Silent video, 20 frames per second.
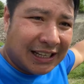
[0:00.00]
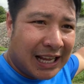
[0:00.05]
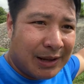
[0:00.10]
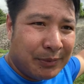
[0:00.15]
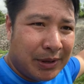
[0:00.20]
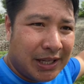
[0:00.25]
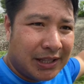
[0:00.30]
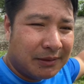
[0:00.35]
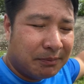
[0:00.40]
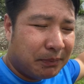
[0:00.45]

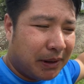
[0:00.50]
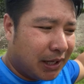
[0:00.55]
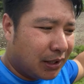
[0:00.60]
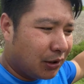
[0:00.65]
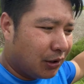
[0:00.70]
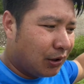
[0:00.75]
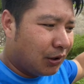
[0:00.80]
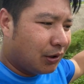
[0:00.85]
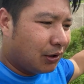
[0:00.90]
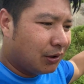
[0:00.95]
namin
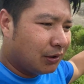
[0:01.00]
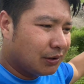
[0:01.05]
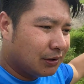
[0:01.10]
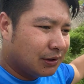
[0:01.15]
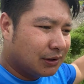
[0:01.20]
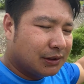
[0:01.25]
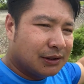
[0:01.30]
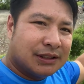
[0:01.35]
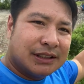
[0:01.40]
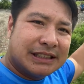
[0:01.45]
pero
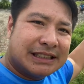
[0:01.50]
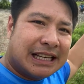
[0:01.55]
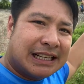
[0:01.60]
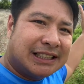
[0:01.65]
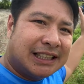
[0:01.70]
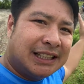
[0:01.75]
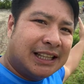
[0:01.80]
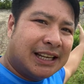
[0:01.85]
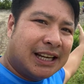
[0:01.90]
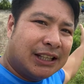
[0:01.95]
isang
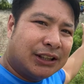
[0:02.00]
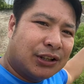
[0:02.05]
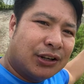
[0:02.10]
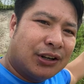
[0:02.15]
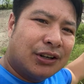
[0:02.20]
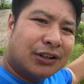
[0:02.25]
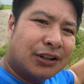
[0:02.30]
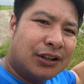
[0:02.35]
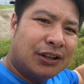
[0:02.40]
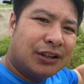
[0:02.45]

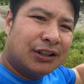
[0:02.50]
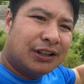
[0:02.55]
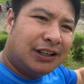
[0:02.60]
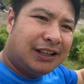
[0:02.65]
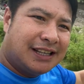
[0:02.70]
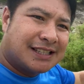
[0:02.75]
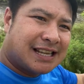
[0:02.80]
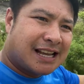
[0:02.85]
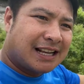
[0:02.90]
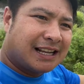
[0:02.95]
generator
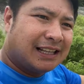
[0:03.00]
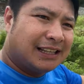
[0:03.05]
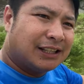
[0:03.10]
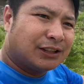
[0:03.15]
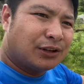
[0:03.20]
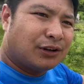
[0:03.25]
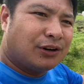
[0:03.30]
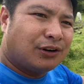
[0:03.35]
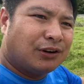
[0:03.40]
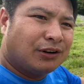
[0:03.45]
isang
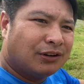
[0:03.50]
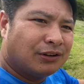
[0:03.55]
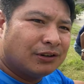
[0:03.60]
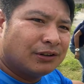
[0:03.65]
ganito